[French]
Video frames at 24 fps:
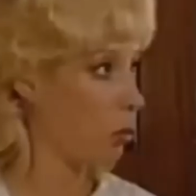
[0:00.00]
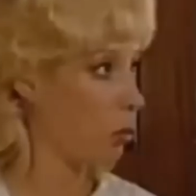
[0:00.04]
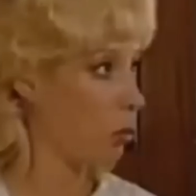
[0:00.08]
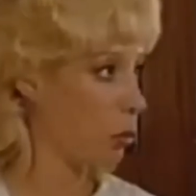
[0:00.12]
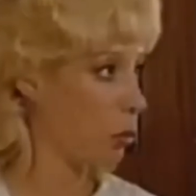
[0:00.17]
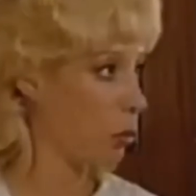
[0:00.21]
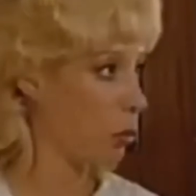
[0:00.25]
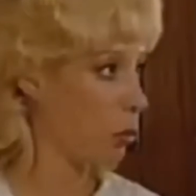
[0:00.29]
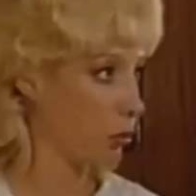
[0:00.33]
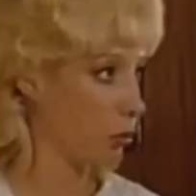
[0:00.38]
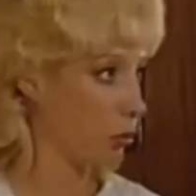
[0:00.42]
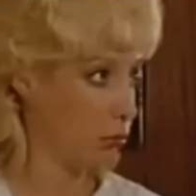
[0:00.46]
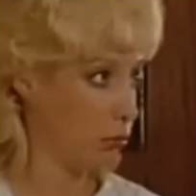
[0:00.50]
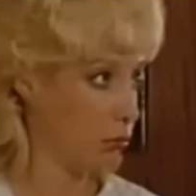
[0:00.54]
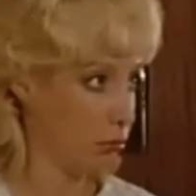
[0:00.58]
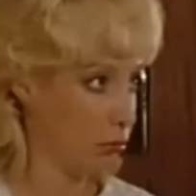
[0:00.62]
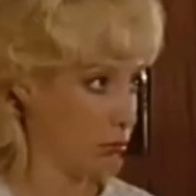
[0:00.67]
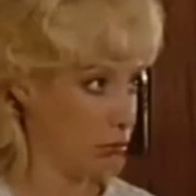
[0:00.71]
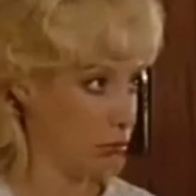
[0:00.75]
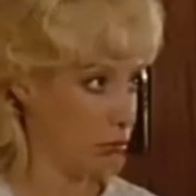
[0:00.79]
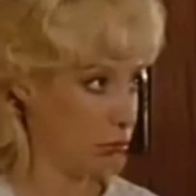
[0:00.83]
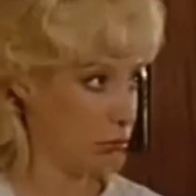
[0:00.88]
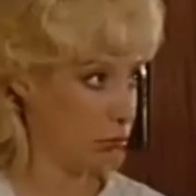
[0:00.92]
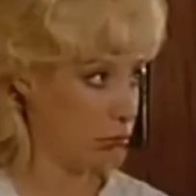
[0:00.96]
bon,
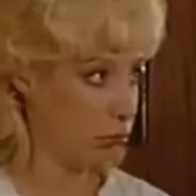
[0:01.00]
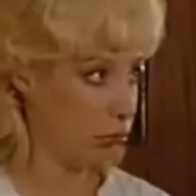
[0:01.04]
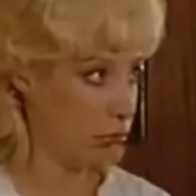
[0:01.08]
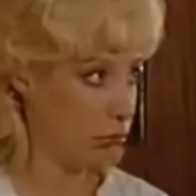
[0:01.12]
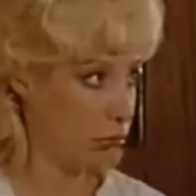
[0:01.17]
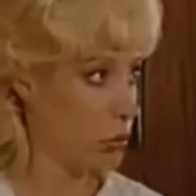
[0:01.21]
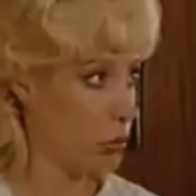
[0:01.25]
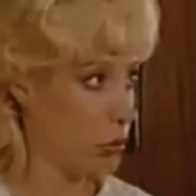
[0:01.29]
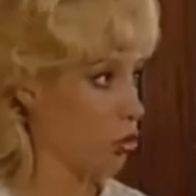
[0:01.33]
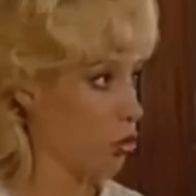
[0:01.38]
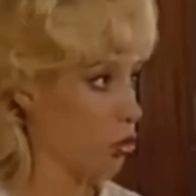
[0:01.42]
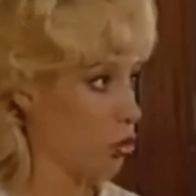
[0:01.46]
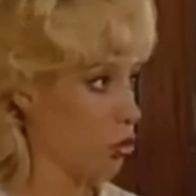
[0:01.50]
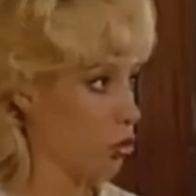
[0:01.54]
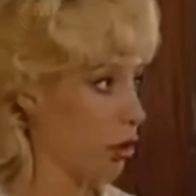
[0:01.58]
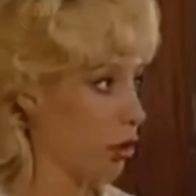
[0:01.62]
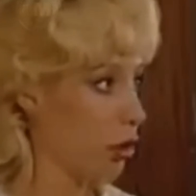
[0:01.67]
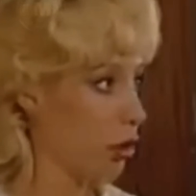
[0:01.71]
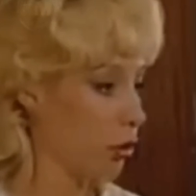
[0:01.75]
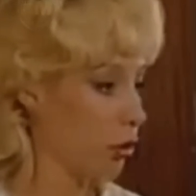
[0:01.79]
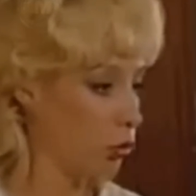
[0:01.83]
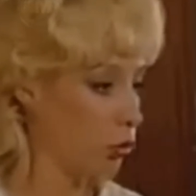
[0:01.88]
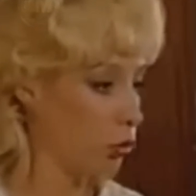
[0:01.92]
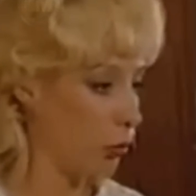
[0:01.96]
trop
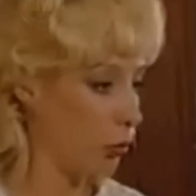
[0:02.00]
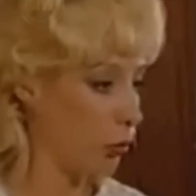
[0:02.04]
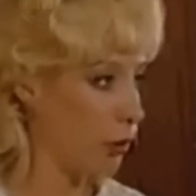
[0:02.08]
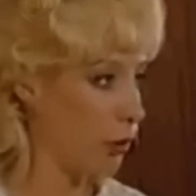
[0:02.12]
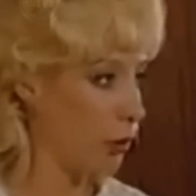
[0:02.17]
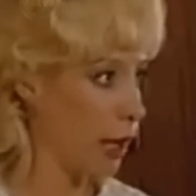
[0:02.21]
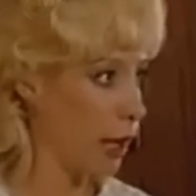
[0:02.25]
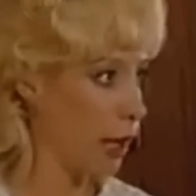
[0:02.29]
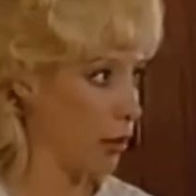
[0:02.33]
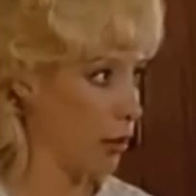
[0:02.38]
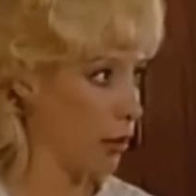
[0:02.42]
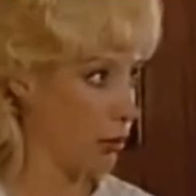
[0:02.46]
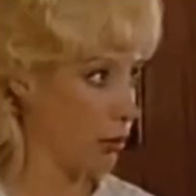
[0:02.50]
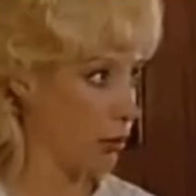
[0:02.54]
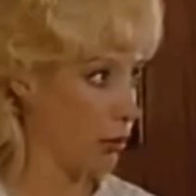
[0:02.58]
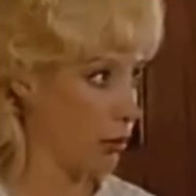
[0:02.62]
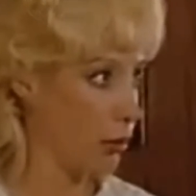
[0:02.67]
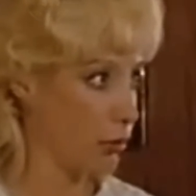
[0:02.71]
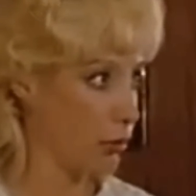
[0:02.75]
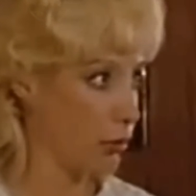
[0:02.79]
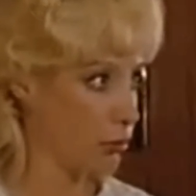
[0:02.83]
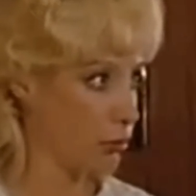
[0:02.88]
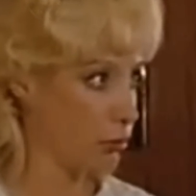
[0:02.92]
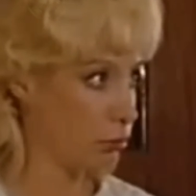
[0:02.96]
généreux, trop fidèle.
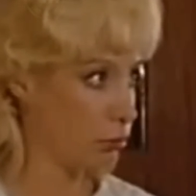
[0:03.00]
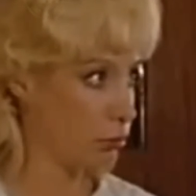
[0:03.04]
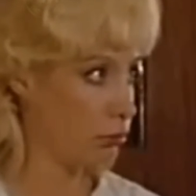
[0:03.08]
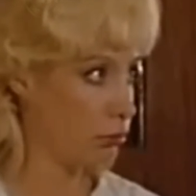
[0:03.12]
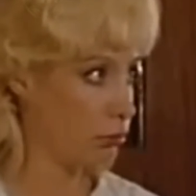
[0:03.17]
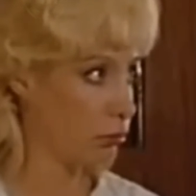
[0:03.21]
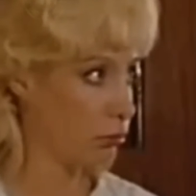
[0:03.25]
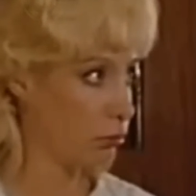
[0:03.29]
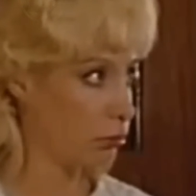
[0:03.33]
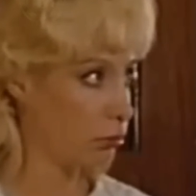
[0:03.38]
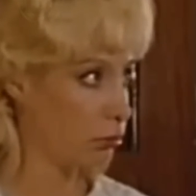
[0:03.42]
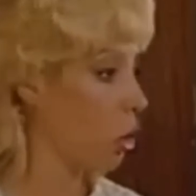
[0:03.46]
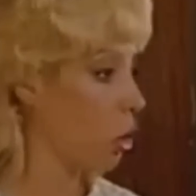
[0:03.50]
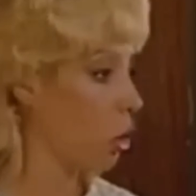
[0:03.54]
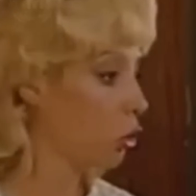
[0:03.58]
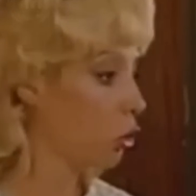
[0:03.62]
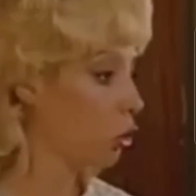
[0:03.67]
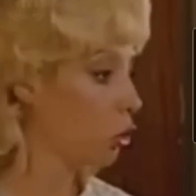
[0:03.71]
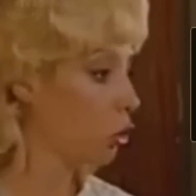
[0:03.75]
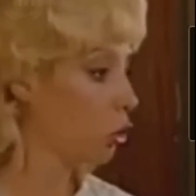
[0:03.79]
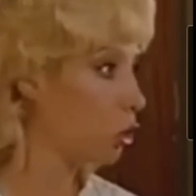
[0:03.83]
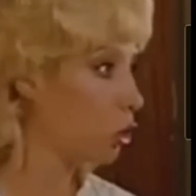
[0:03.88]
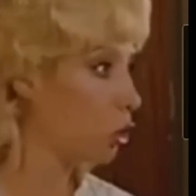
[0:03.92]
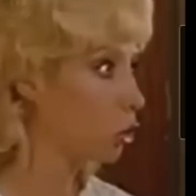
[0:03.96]

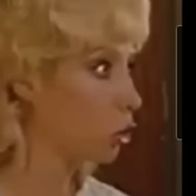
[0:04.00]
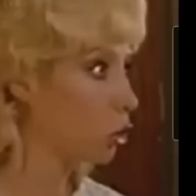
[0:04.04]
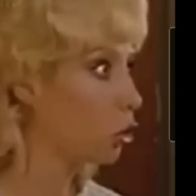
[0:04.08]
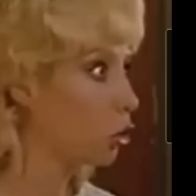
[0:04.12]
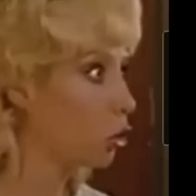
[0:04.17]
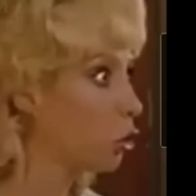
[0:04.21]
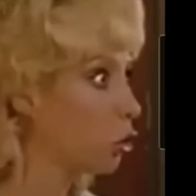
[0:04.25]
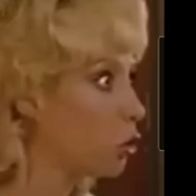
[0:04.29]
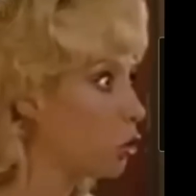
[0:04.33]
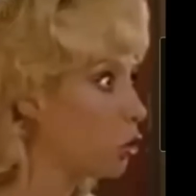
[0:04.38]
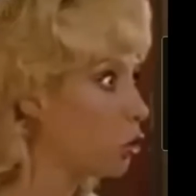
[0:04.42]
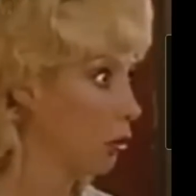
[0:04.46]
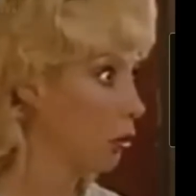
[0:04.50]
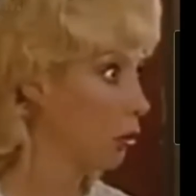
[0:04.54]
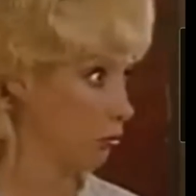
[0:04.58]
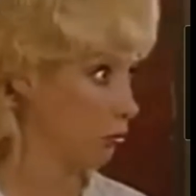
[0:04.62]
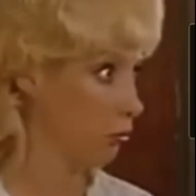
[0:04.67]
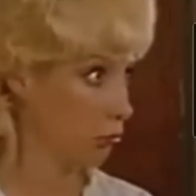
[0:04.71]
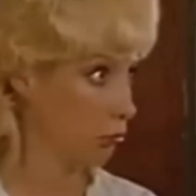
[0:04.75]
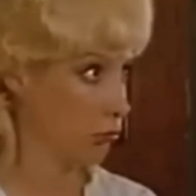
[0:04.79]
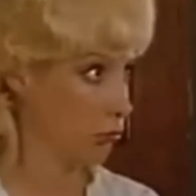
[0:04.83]
Trop, trop, trop tout.